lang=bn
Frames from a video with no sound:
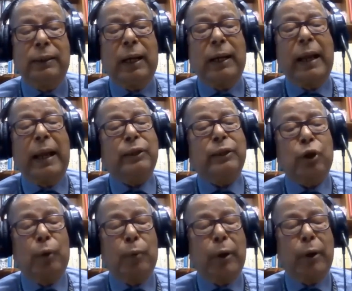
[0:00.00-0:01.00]
যারা এক
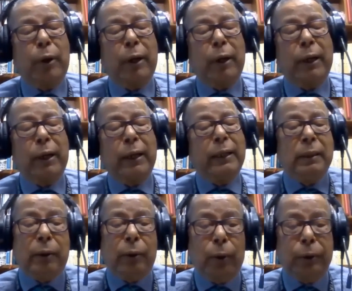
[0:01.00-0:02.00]
সময় এই
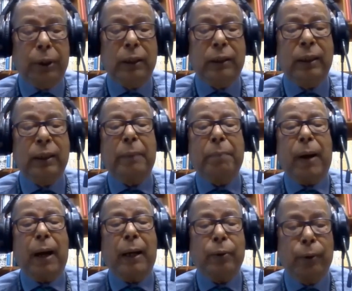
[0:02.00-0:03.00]
নদী থেকে
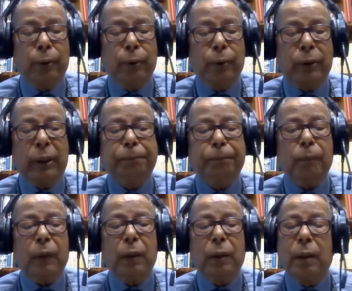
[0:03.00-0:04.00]
পার হতেন
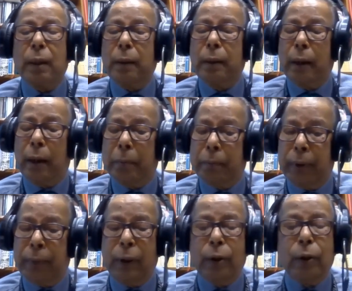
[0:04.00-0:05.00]

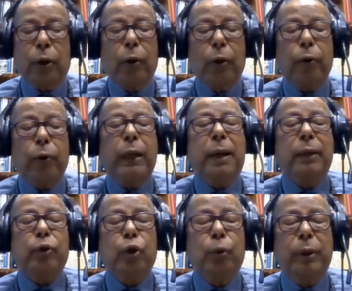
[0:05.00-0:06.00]
বিভিন্ন ধরনের
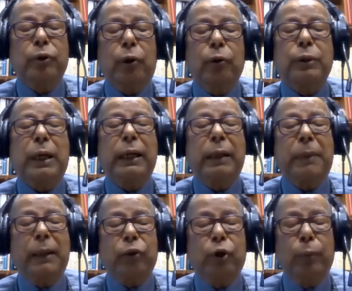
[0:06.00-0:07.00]
মাধ্যমে জলযানের
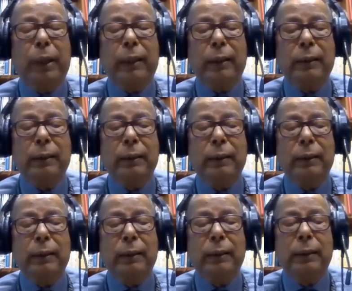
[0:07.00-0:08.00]
মাধ্যমে
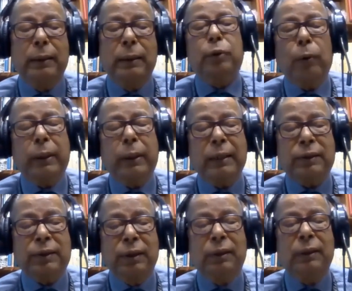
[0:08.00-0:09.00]
এবং তখনকার
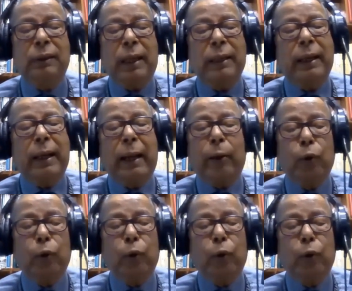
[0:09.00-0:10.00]
স্মৃতি তাদের
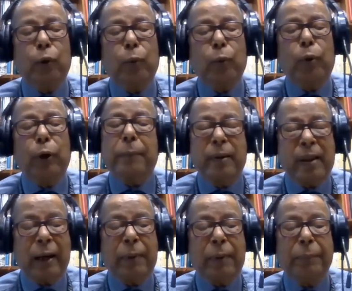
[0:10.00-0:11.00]
এখনো মনে পড়ে আর
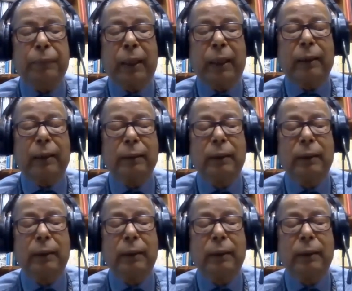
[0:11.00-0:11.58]
তারা ভাবতেন